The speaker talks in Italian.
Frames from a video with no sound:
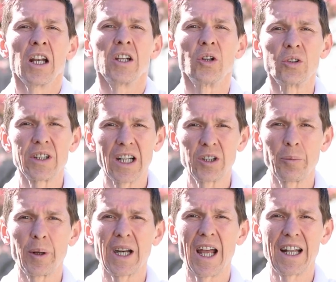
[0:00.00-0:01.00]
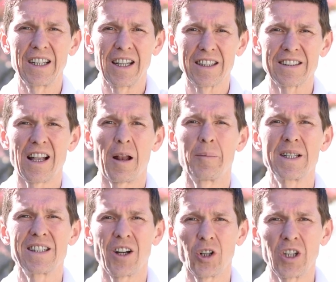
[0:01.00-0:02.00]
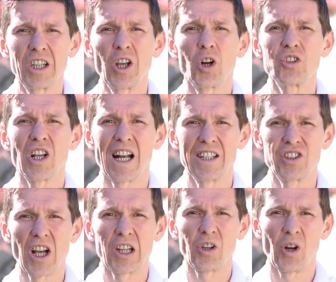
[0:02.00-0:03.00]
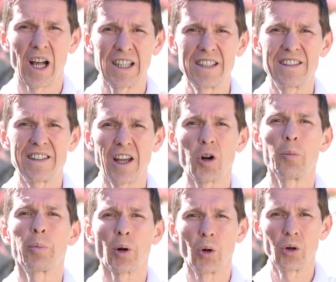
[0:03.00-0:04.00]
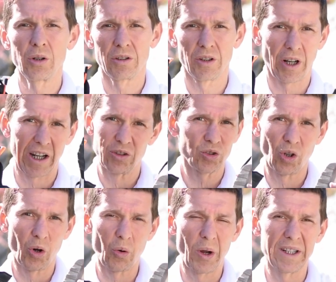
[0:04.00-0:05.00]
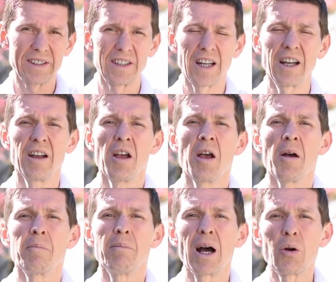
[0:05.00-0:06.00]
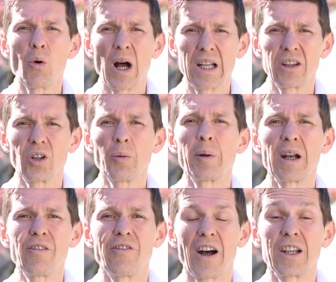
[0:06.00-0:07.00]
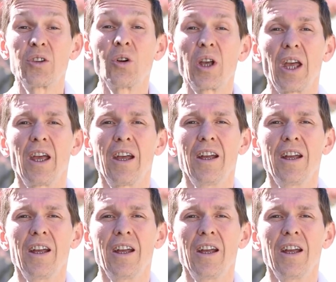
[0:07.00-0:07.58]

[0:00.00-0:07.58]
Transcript: non tanto perché Adidas alla mezzanotte di oggi ha lanciato le Adi Zero Pro, che non sono queste, ma quanto per il fatto che